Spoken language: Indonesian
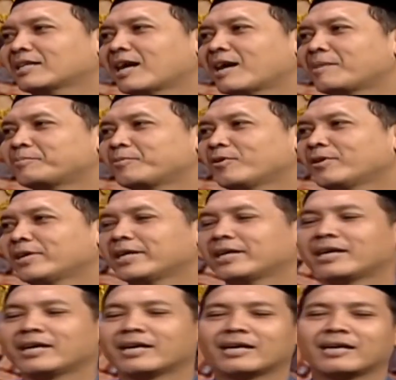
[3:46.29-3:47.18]
Nggak
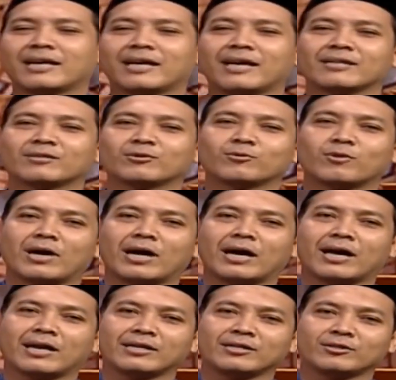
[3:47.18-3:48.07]
boleh. La
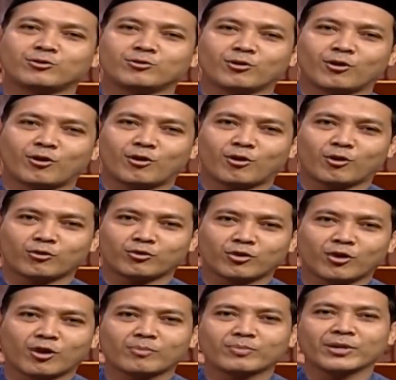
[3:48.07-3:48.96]
tu'alijul
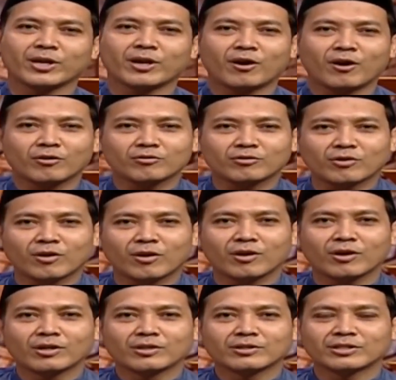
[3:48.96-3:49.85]
khoto bil khoto.
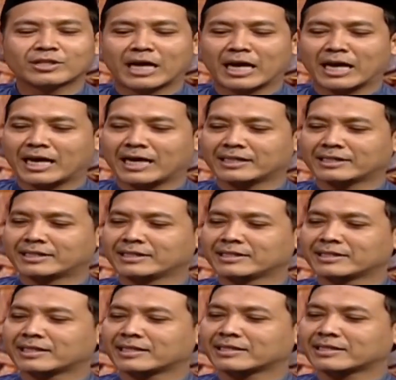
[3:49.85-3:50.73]
Jangan
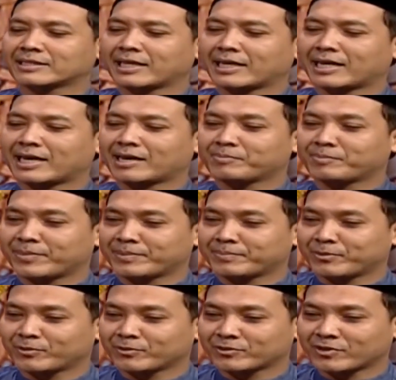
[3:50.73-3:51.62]
diselesaikan
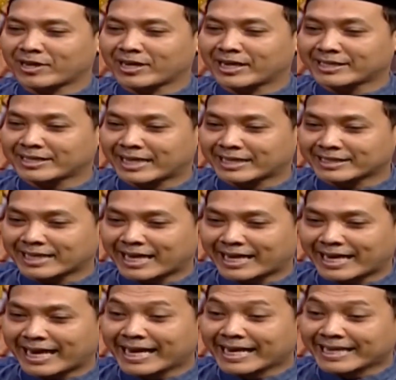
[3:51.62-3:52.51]
permasalahan yang
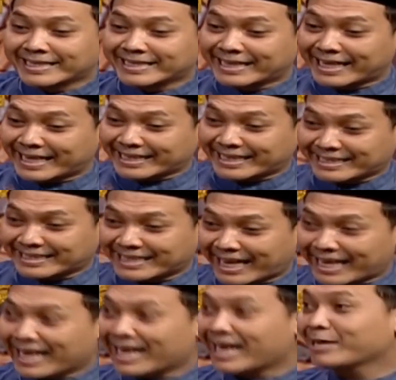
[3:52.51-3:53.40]
salah dengan
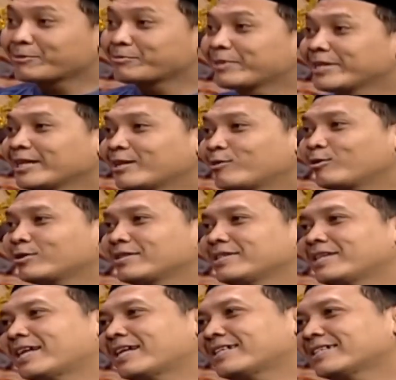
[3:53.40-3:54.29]
kesalahan
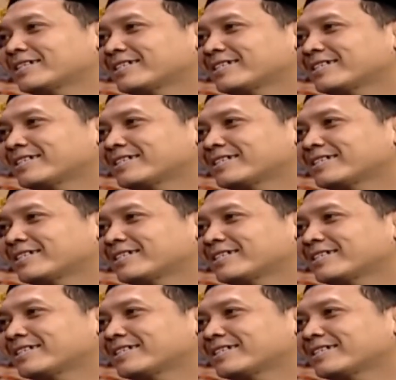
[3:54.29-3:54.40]
berikutnya.